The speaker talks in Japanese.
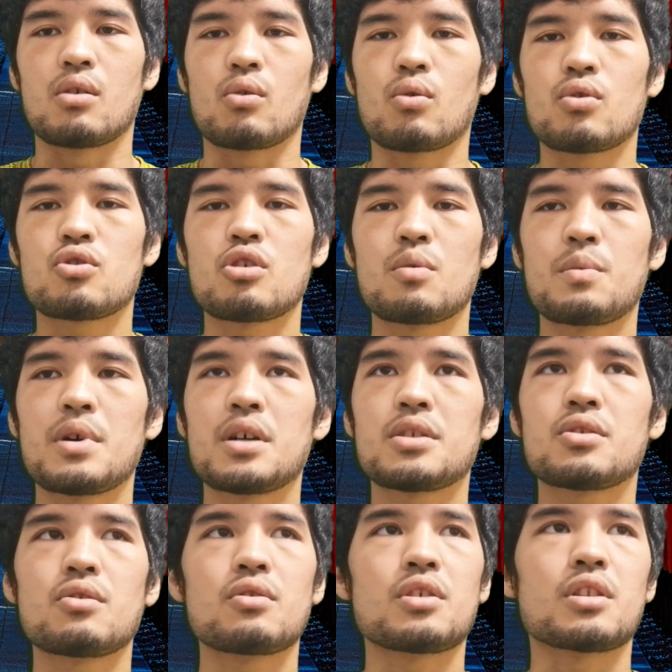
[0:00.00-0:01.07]
あの、腰を
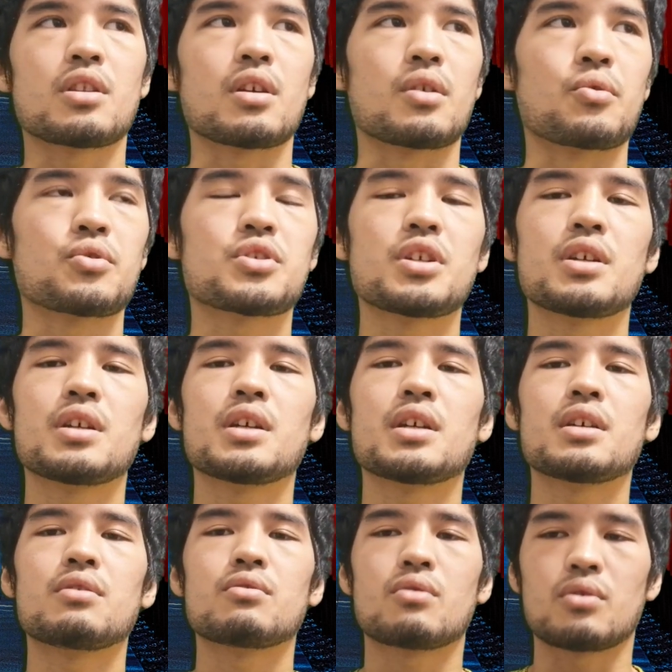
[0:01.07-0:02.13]
回すようにって教
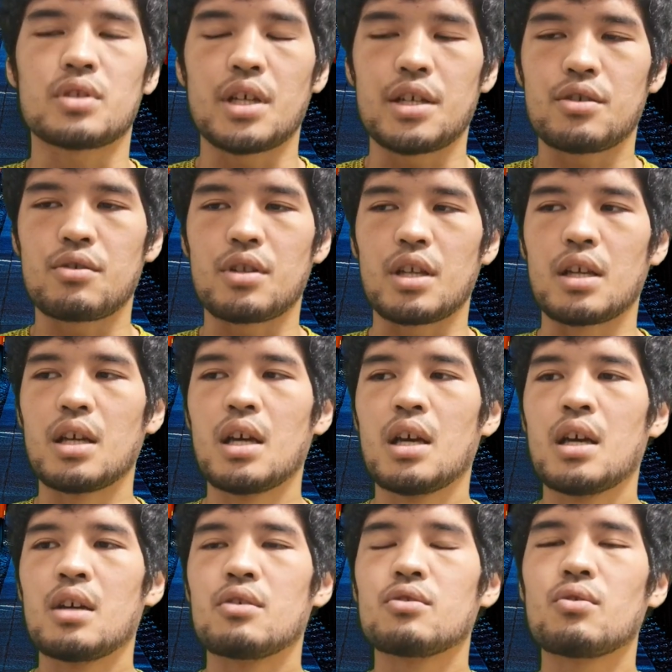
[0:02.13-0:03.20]
えると最初に、
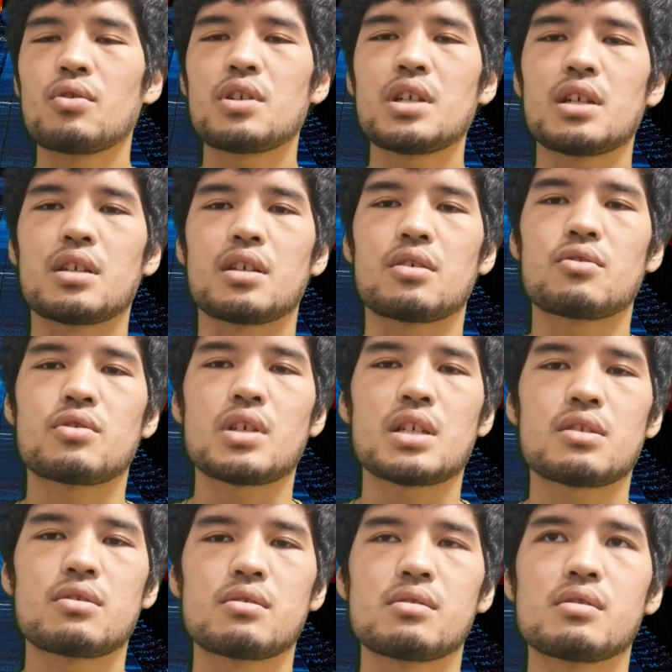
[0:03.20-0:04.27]
動きが
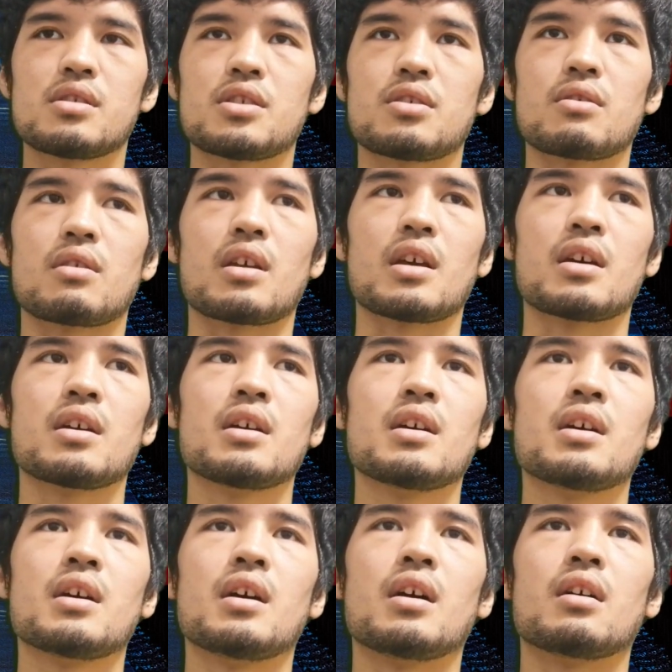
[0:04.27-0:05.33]
ギクシャクするんですよね。
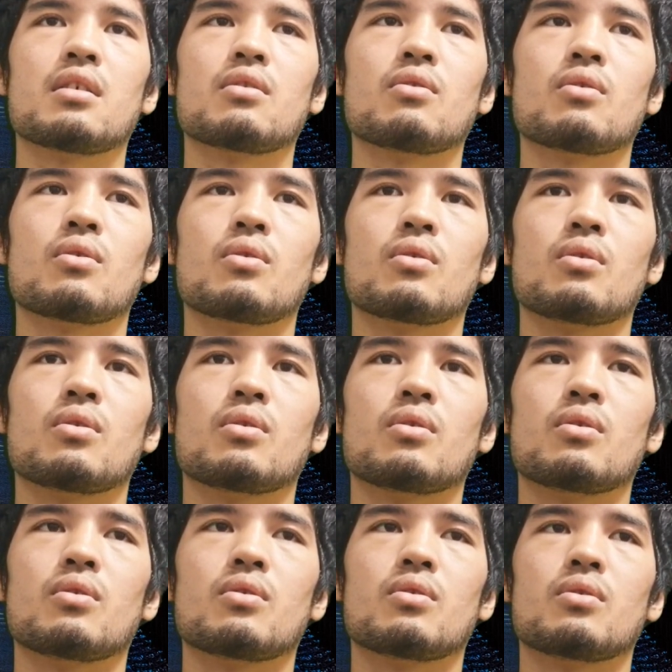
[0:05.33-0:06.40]
あ
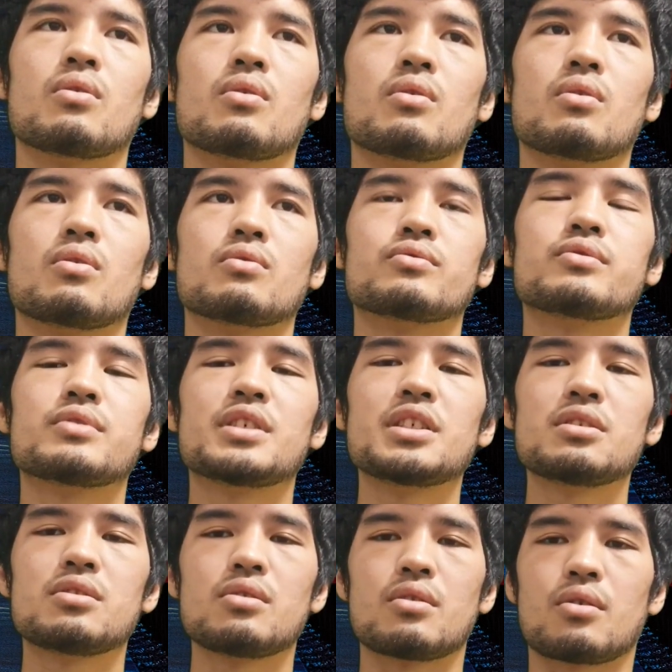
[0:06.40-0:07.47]
のー、不
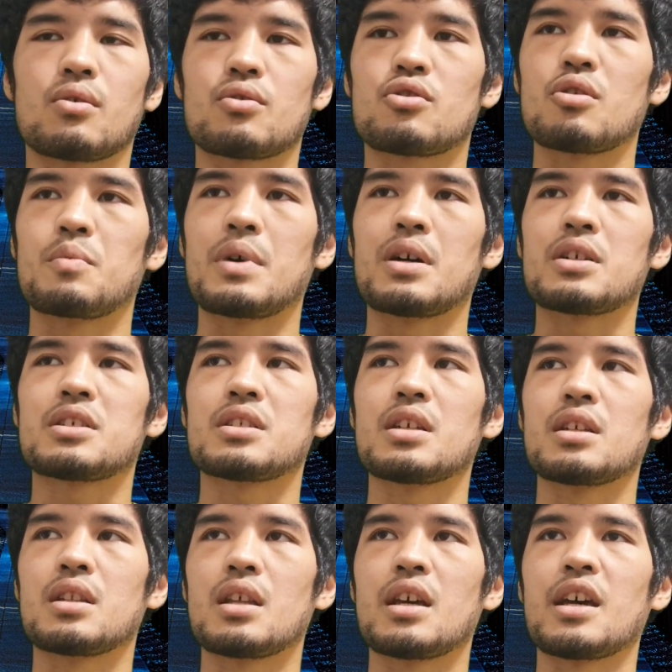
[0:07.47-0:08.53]
必要に腰を回し
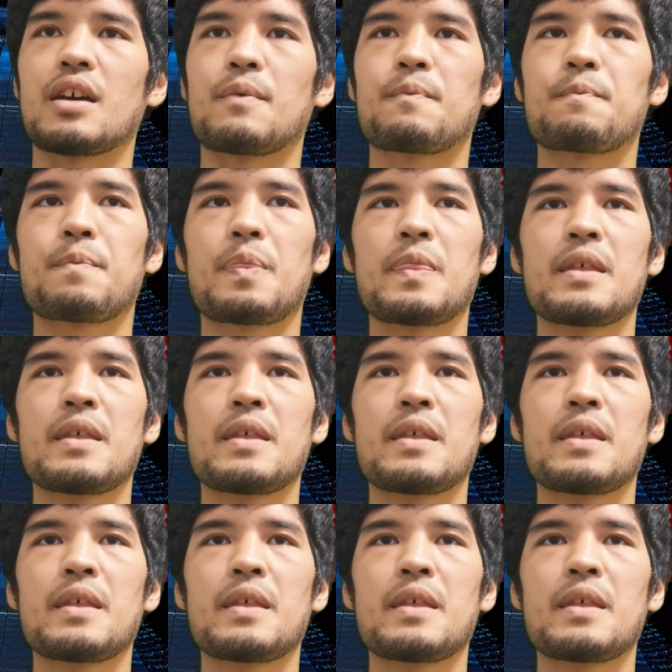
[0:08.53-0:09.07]
ていて、